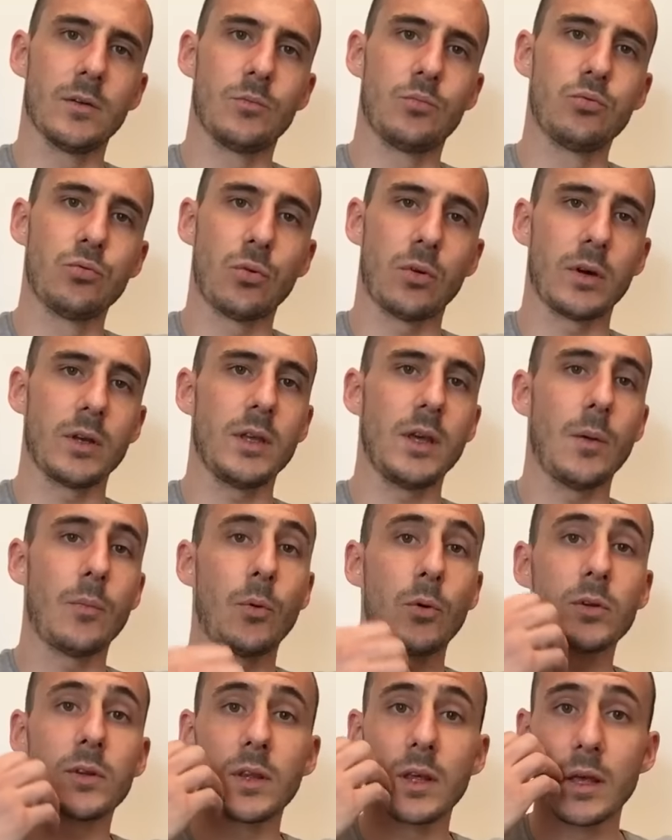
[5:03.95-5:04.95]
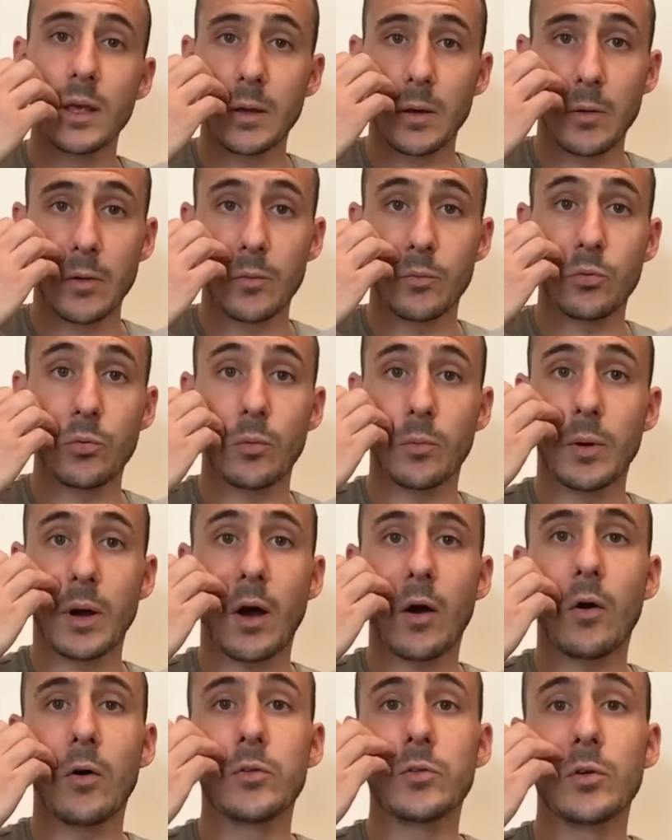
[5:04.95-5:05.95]
pour y apporter, pour bah,
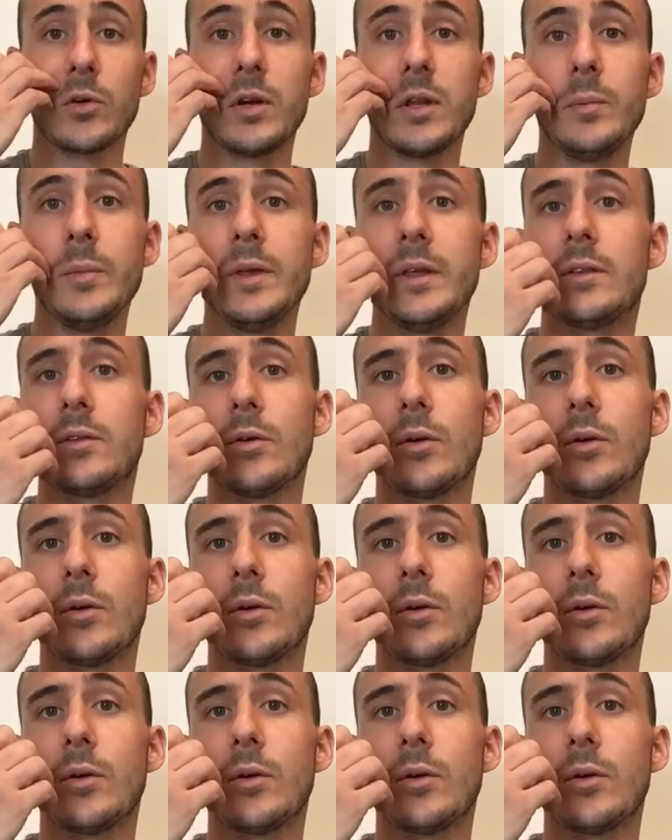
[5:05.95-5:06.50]
rendre limite,